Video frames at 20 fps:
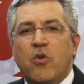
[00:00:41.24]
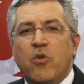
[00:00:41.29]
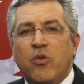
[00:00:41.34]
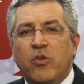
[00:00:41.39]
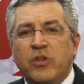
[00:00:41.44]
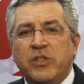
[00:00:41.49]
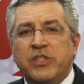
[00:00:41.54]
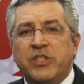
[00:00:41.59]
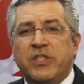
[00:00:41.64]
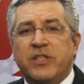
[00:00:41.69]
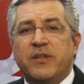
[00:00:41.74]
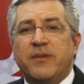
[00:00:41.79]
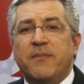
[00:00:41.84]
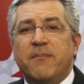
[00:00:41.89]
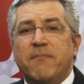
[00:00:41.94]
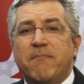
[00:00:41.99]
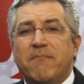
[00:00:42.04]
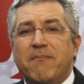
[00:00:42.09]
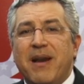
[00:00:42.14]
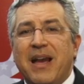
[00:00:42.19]
Hoje,
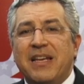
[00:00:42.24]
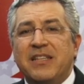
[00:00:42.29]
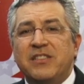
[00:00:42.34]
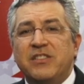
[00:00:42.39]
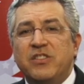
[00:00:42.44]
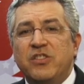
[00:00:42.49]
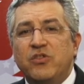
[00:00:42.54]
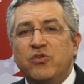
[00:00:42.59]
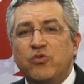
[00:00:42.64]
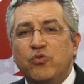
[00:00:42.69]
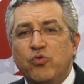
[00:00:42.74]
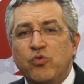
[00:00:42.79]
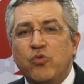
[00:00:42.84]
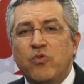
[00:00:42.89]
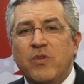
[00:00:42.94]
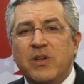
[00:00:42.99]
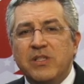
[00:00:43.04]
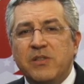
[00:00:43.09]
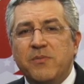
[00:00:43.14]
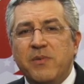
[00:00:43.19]
mais de
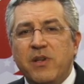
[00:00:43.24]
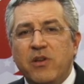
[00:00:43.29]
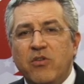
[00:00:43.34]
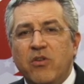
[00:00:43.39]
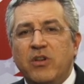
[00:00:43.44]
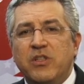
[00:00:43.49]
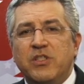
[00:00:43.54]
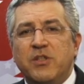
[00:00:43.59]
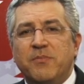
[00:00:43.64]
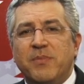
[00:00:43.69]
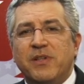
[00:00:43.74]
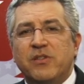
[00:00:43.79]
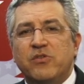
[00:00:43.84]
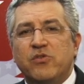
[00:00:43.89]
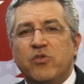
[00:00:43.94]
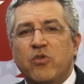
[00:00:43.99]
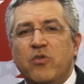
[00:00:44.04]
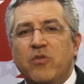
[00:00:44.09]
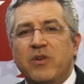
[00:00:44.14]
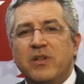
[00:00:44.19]
2 milhões de
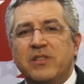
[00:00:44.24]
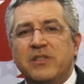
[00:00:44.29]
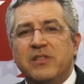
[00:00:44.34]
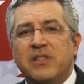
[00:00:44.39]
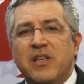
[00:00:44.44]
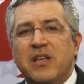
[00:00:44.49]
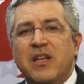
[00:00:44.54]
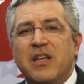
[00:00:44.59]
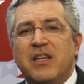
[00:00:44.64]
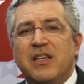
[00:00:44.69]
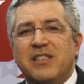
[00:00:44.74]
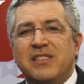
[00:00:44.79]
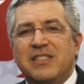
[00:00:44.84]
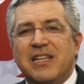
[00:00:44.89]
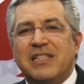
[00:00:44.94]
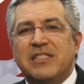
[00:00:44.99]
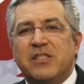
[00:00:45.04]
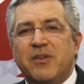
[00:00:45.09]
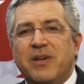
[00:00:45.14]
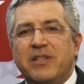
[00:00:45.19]
pessoas
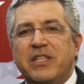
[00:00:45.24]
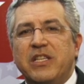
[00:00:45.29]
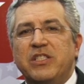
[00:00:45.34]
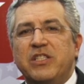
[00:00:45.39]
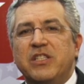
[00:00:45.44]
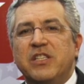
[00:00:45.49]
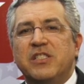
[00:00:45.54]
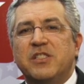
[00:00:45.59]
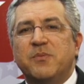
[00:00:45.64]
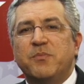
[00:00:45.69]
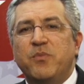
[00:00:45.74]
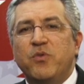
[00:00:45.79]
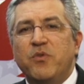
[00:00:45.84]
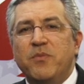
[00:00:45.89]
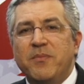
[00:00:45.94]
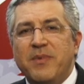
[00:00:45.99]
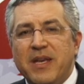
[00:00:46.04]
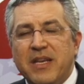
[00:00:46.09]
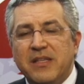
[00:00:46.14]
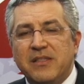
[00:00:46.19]
já são atendidas por
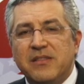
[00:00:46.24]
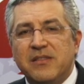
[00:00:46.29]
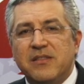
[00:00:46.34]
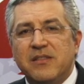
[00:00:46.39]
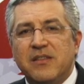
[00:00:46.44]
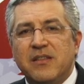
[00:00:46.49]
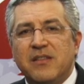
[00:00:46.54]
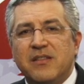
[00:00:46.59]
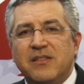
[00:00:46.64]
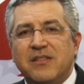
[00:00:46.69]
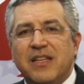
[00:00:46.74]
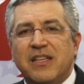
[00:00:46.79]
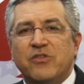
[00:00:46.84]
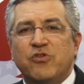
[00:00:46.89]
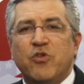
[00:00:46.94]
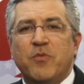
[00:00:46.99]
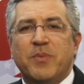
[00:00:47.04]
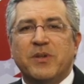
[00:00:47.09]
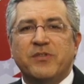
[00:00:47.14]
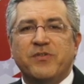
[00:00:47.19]
mês
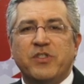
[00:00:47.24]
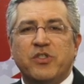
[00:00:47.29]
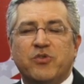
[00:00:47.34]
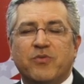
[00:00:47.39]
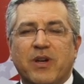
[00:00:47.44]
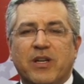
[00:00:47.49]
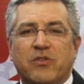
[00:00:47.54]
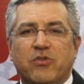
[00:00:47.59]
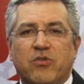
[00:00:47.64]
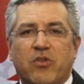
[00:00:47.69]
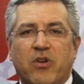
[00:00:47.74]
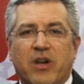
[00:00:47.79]
nas UPAs 24